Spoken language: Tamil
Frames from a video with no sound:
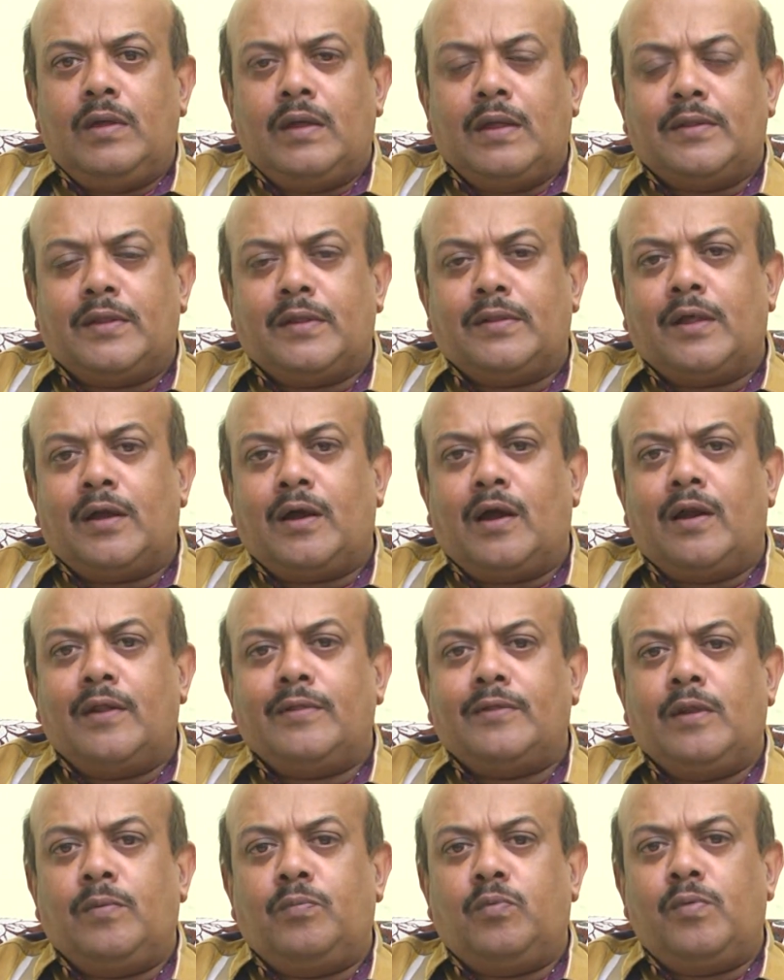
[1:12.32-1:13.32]
எந்தெந்த
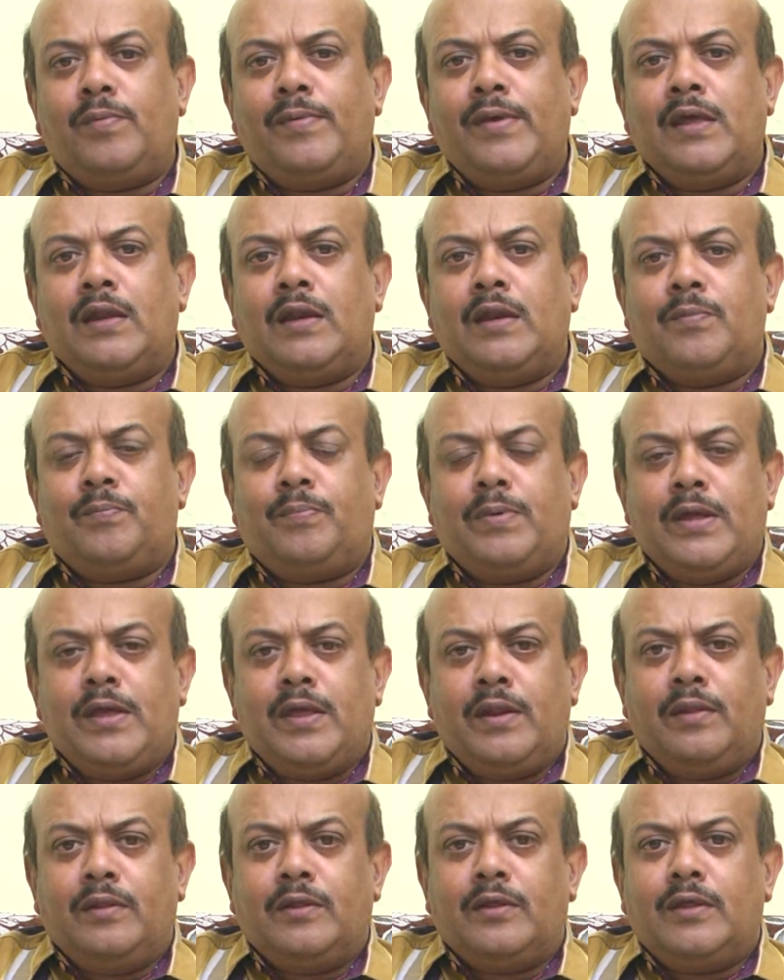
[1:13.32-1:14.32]
காலத்தில் புவியியல் எப்படி
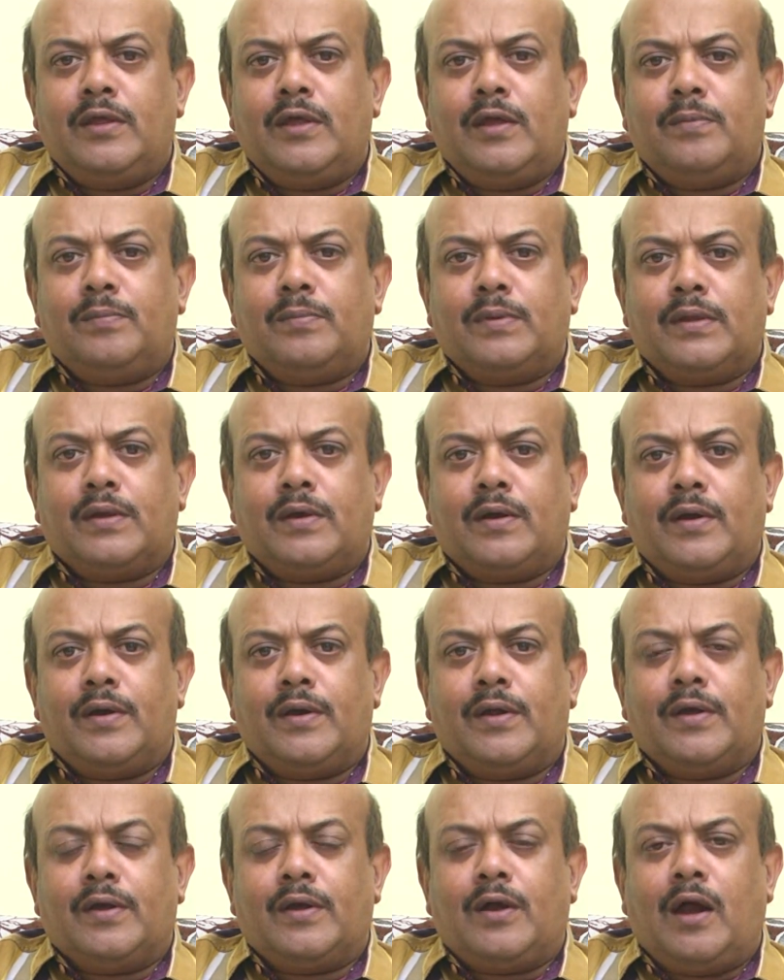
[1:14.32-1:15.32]
இருந்தது
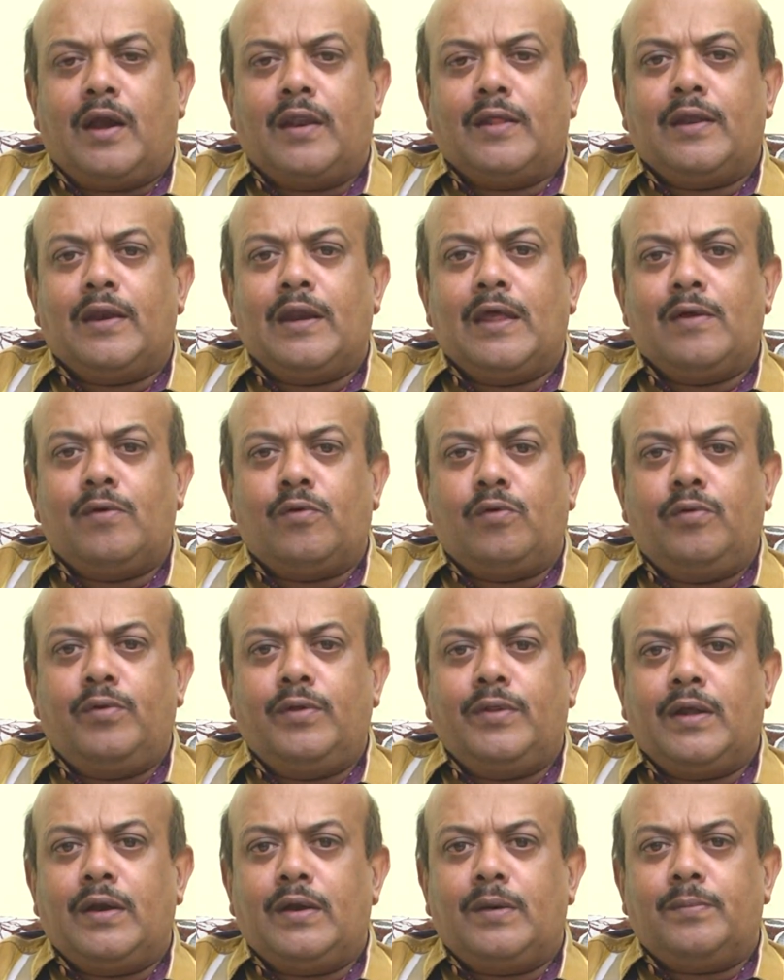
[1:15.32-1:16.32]
என்பதற்கான காலநிலையை கொண்டு
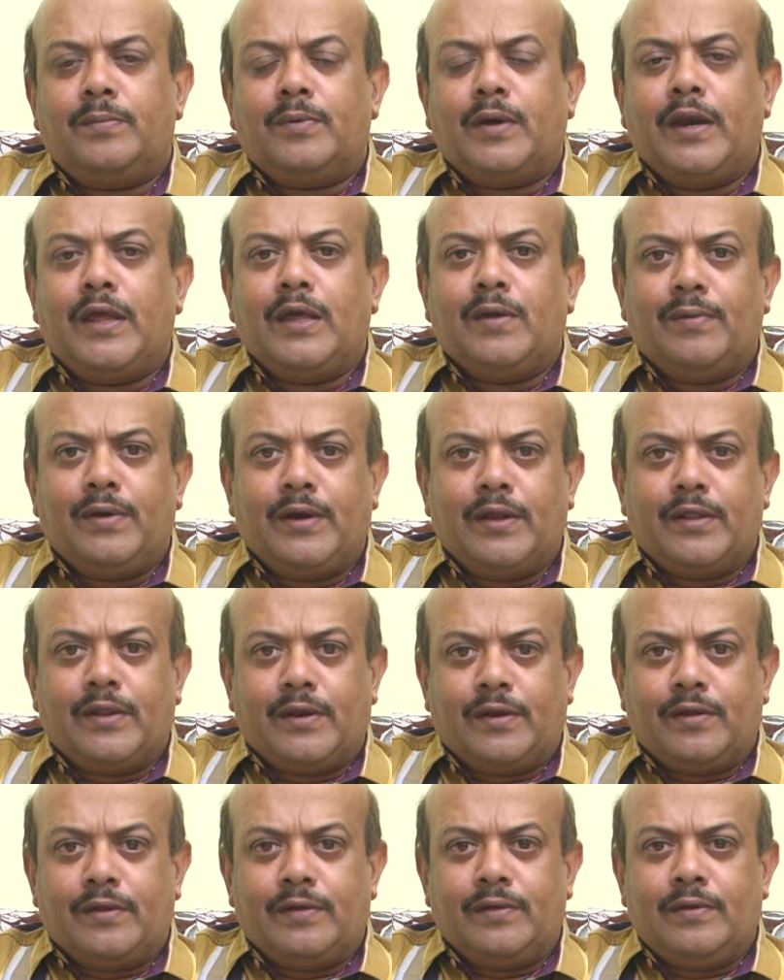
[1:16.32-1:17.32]
தான் நாம் கணிக்க வேண்டியது
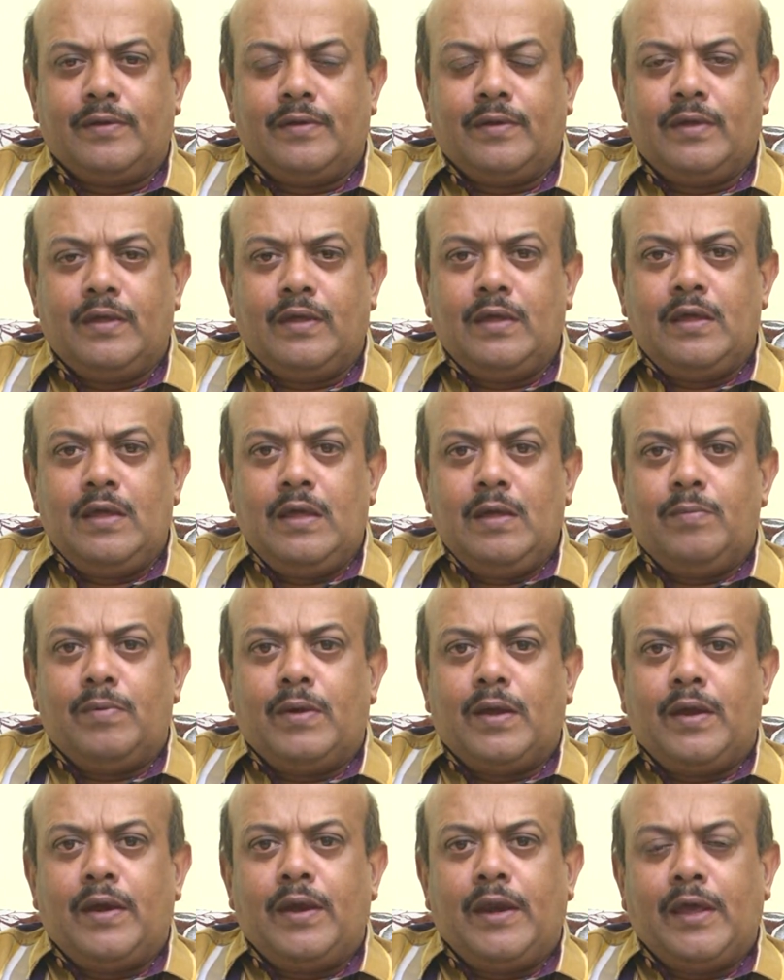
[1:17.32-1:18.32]
இருக்குது இப்போ
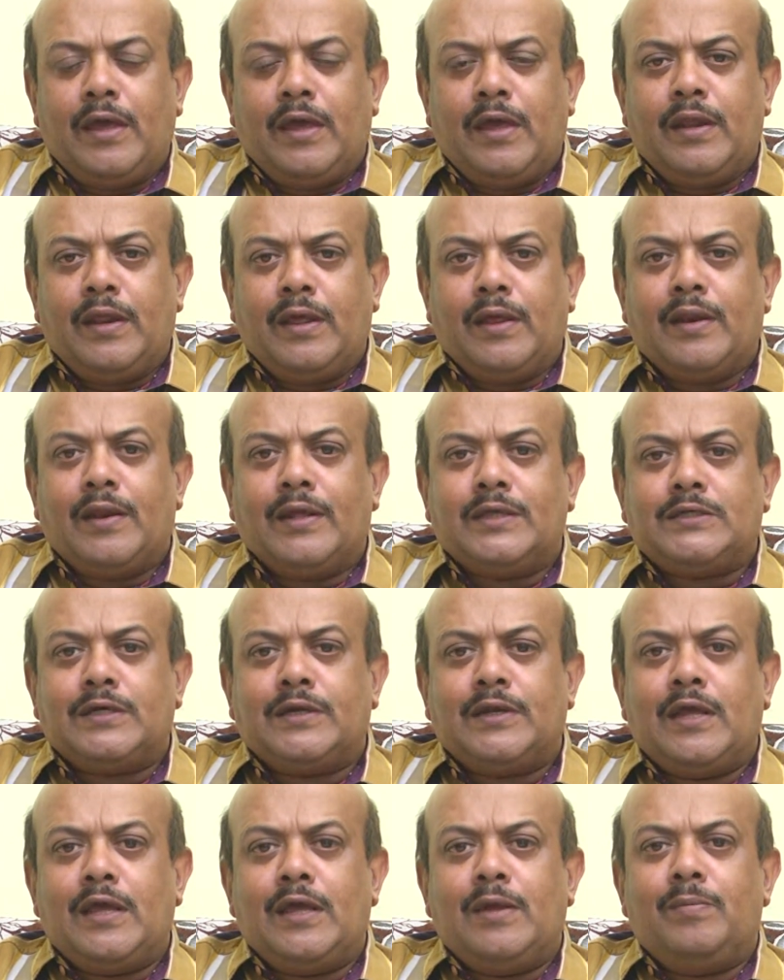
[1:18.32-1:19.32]
இன்றைக்கி இருக்கிற
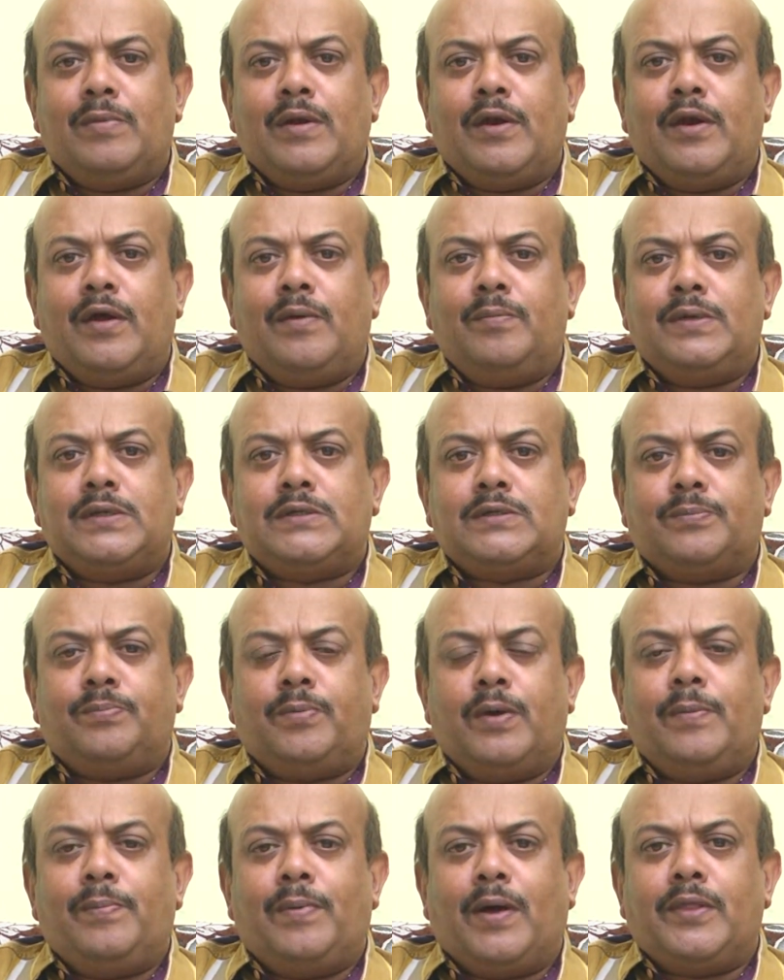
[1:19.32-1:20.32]
சென்னை மெரினா பீச்சை
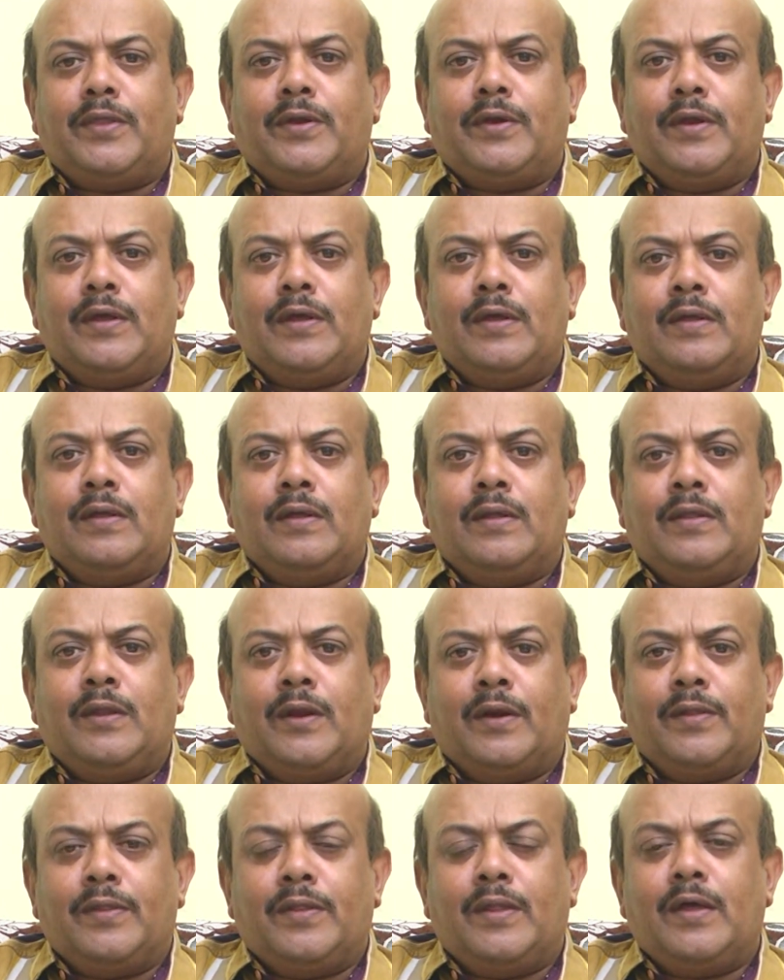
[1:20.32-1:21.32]
போய் பார்த்துட்டு இந்த
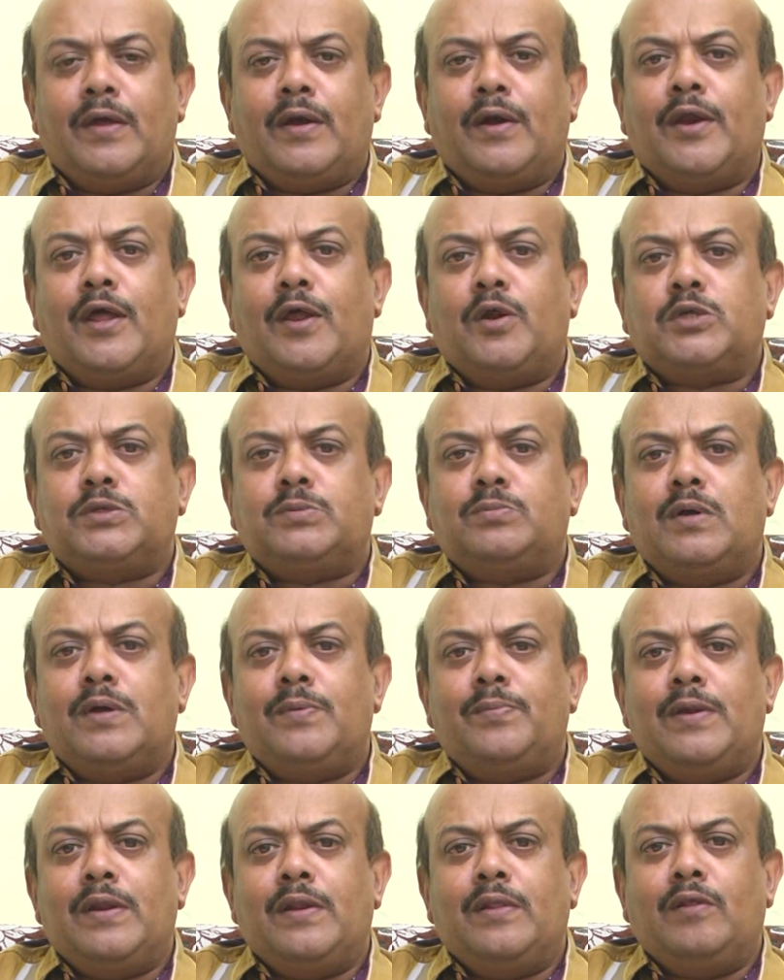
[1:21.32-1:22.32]
இடம் தான் ரெண்டாயிரம் வருஷமாக
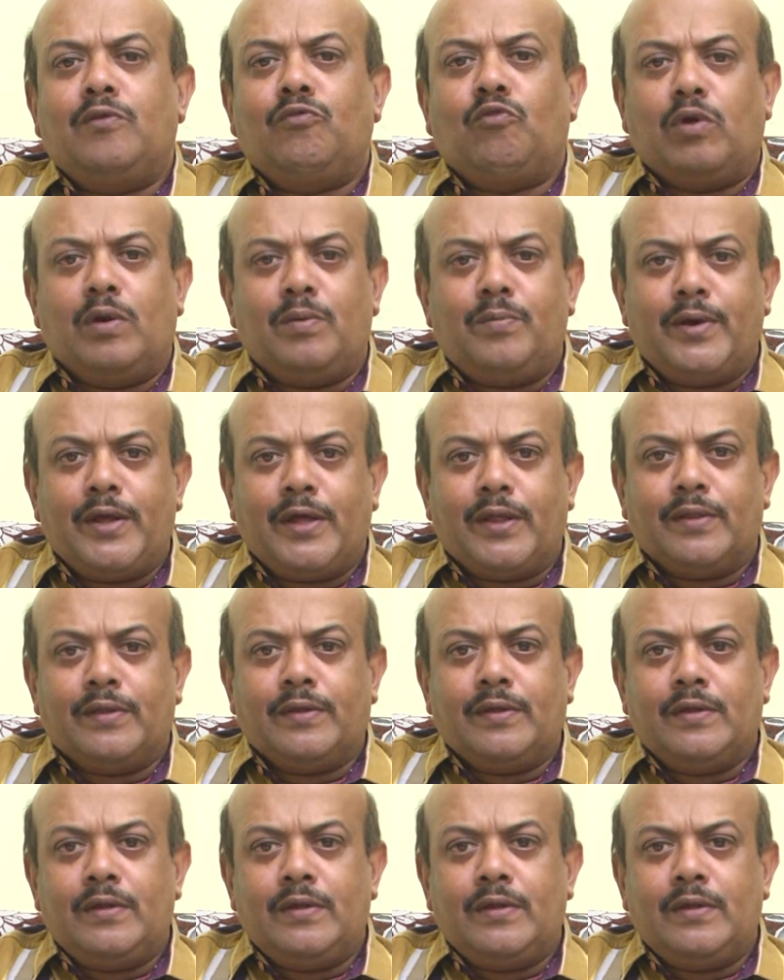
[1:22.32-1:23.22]
இப்படி இருந்து சொல்ல முடியாது